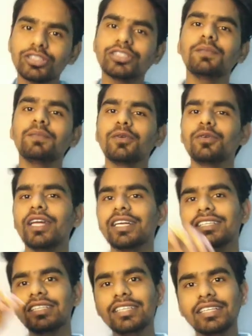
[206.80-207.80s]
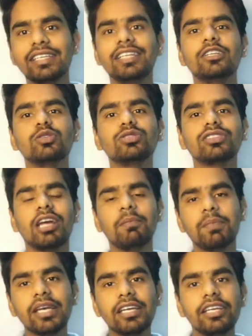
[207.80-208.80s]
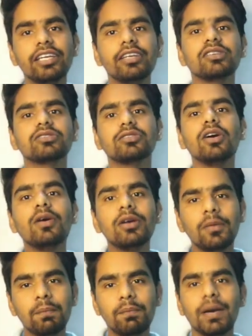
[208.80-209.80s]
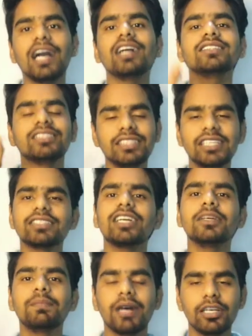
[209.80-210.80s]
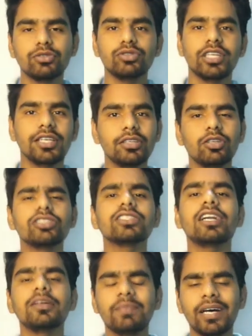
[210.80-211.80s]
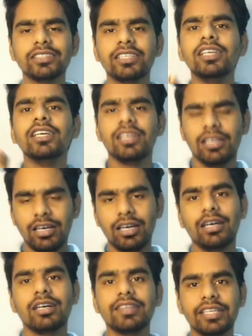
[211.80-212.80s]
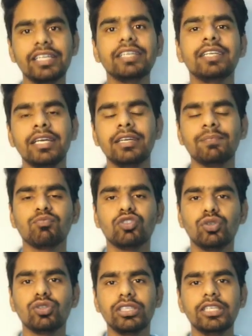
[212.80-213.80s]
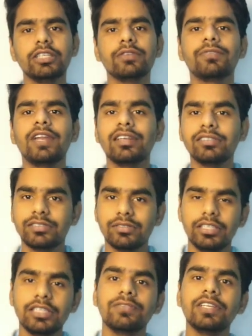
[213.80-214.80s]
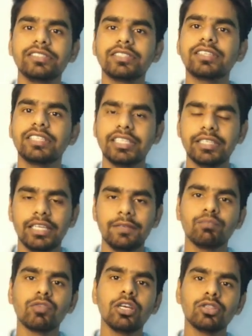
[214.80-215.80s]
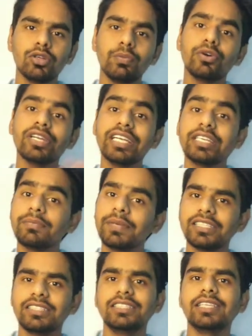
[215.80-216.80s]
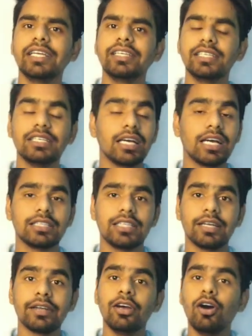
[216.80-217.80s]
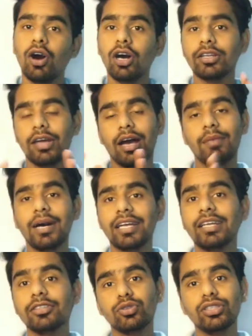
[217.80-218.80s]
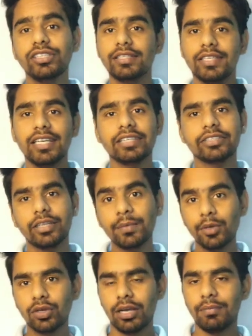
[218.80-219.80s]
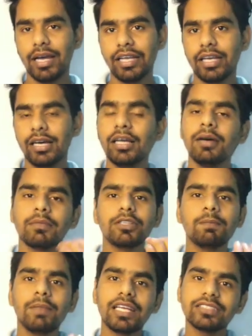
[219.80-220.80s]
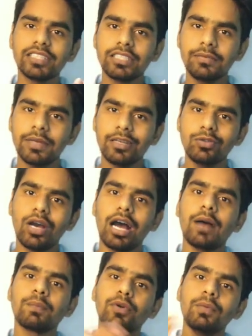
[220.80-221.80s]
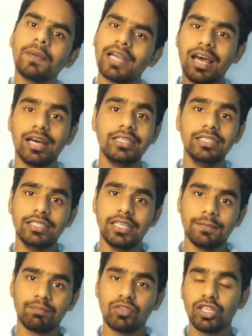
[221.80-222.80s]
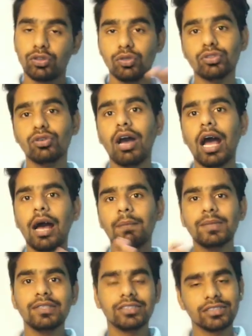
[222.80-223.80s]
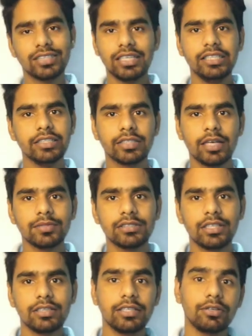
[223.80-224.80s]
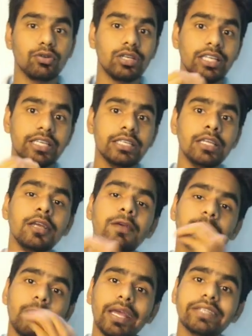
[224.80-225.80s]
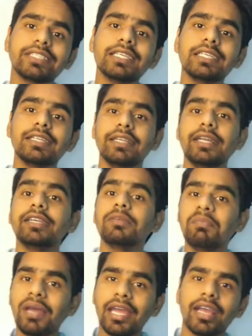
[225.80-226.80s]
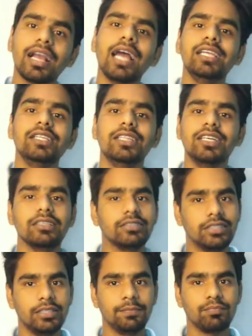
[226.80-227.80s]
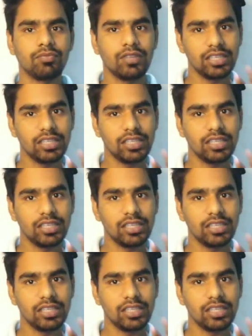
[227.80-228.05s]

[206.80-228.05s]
उस प्रोडक्ट की रेट उस टाइम पे 105 या साढ़े पाँच हो जाएगी क्योंकि साढ़े पाँच रेट है जो कि इन्फ्लेशन रेट है तो वो रेट बढ़ती जाएगी लगातार और हमारा जो इंटरेस्ट है वो कम आएगा मतलब पैसे की वैल्यू आपको बढ़ानी है तो तो आप सही हिसाब से चलते रहोगे लेकिन पैसे की रेट महंगाई दर से